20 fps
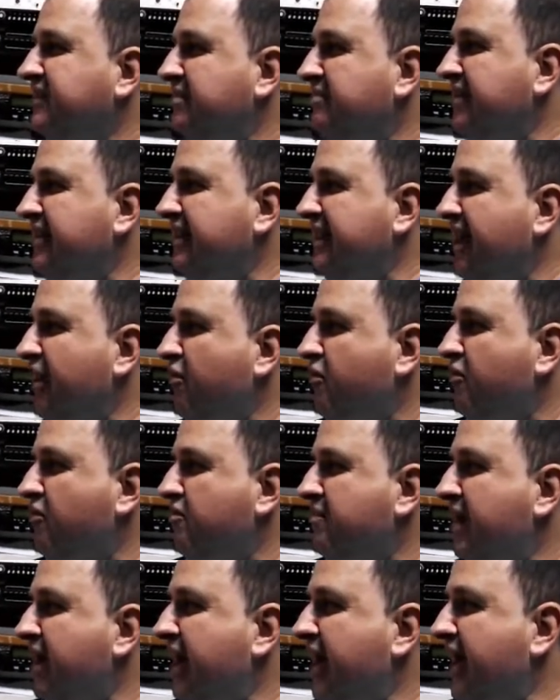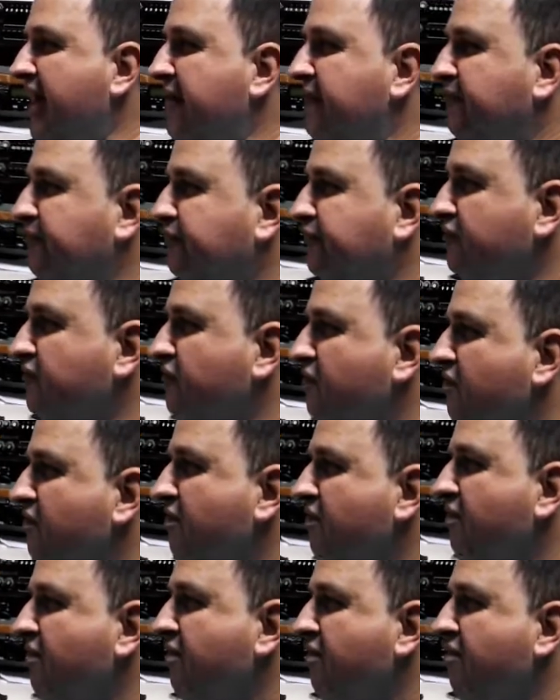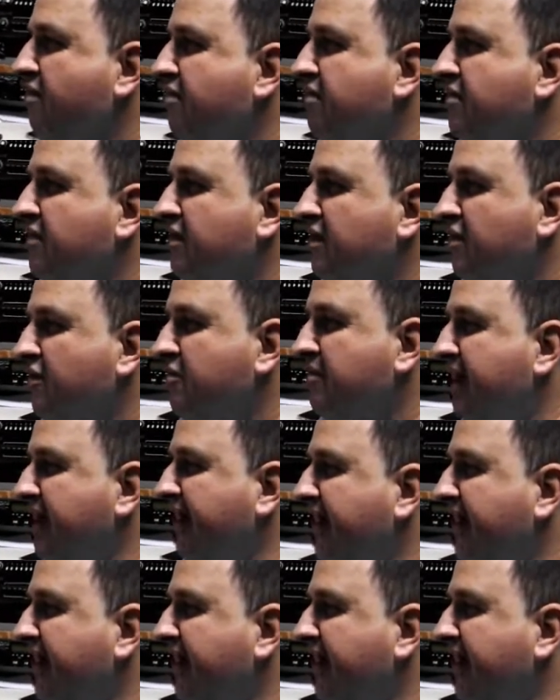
mandar uma, uma